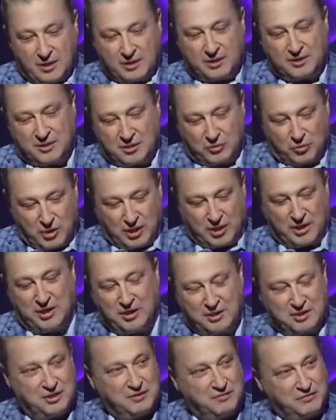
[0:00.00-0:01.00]
за
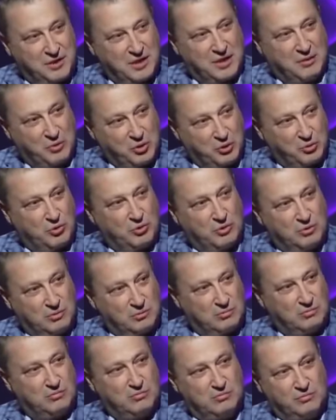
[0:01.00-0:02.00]
украинцев там, и
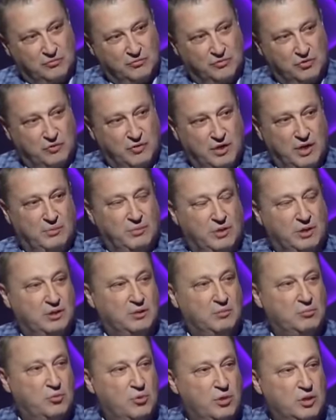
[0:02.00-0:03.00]
он все время
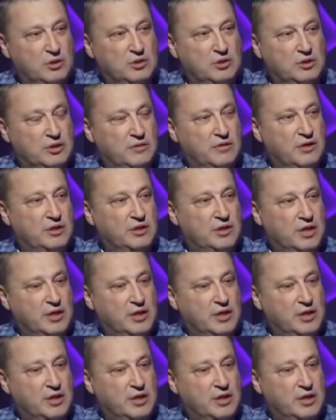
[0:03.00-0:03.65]
это борется и говорит,